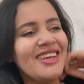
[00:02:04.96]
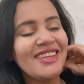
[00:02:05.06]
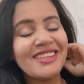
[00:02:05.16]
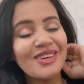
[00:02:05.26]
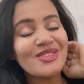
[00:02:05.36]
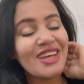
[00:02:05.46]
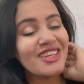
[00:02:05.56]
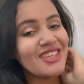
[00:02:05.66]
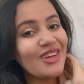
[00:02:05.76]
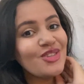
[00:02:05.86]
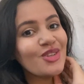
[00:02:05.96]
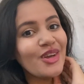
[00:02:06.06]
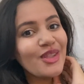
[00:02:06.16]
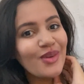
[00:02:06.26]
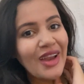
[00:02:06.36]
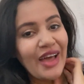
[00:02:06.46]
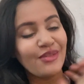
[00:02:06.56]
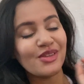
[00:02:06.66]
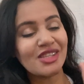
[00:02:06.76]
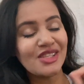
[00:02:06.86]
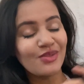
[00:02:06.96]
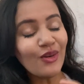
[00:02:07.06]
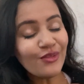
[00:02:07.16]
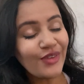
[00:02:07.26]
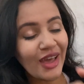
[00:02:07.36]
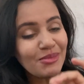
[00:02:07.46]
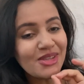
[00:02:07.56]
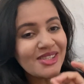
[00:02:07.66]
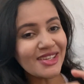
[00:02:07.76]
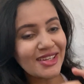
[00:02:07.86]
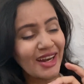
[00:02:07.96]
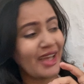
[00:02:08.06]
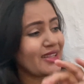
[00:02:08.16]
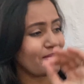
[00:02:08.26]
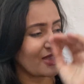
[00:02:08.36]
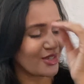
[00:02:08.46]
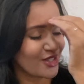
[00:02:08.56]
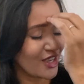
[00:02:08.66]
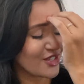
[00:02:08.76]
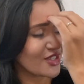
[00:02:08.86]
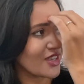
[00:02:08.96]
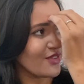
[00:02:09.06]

então, já já estou indo lá e vocês vão ver a bicicleta, minha gente. Que